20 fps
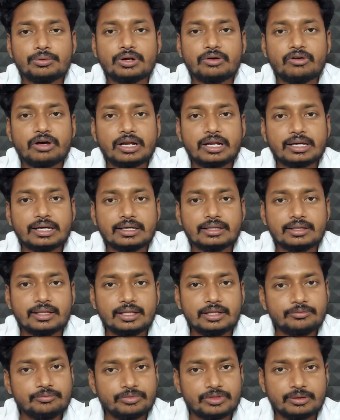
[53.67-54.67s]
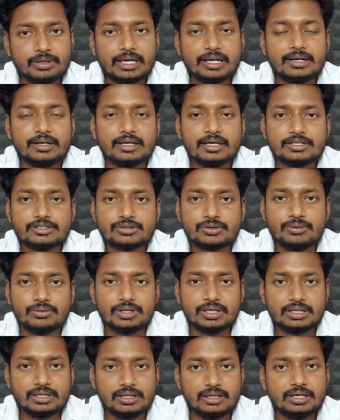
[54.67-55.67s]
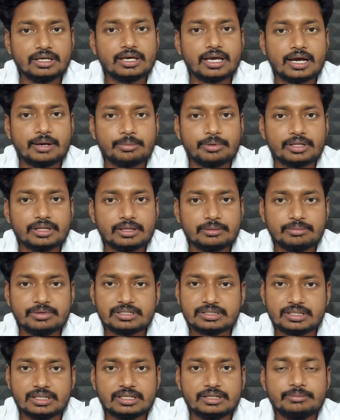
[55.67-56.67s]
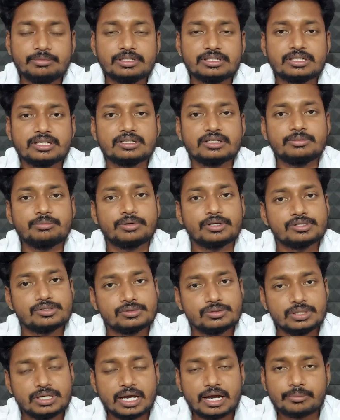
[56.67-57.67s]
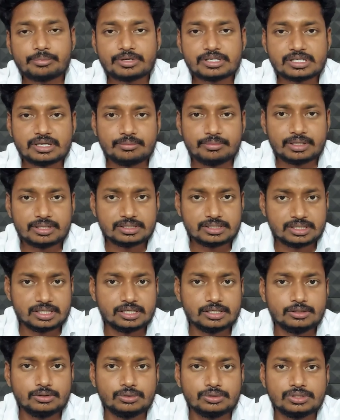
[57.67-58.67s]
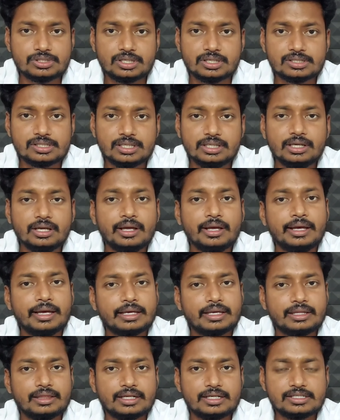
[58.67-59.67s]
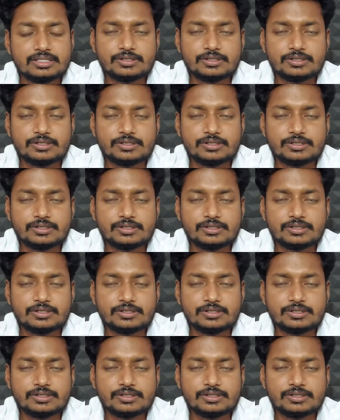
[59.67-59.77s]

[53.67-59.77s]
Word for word: ఉన్న వాళ్ళకైతే ఎర్న్ చేసుకోనికి ఈ యాప్ అయితే బెస్ట్ అంటే బెస్ట్ అని చెప్పొచ్చు ఈ యాప్కి సంబంధించిన లింక్ వచ్చేసి కింద